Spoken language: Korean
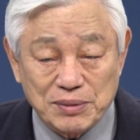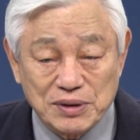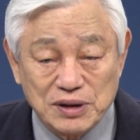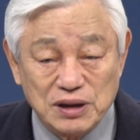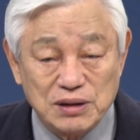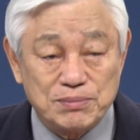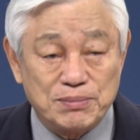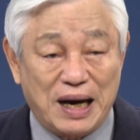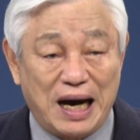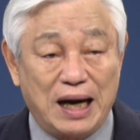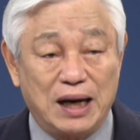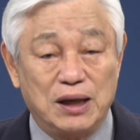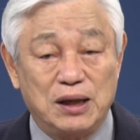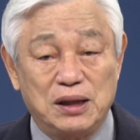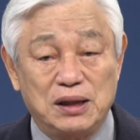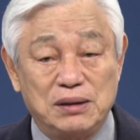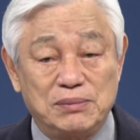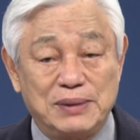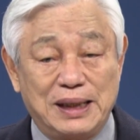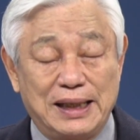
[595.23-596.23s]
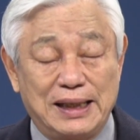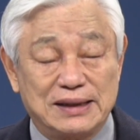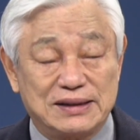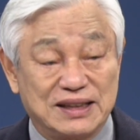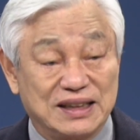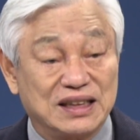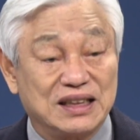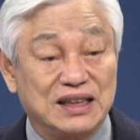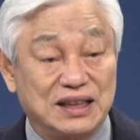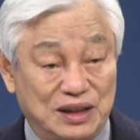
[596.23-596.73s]
그 마음에서
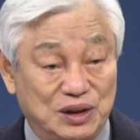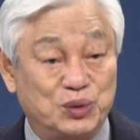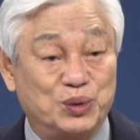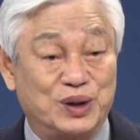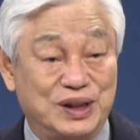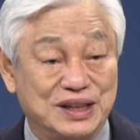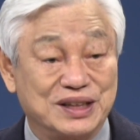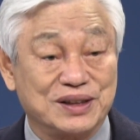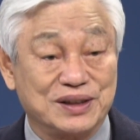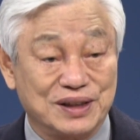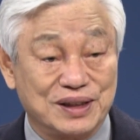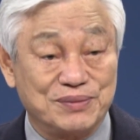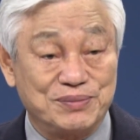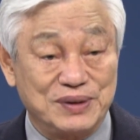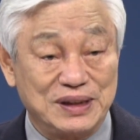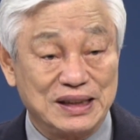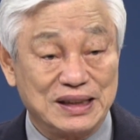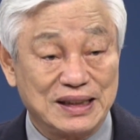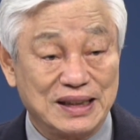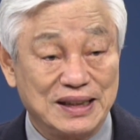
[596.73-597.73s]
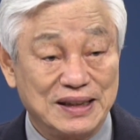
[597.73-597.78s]
이게 이루어진 겁니다.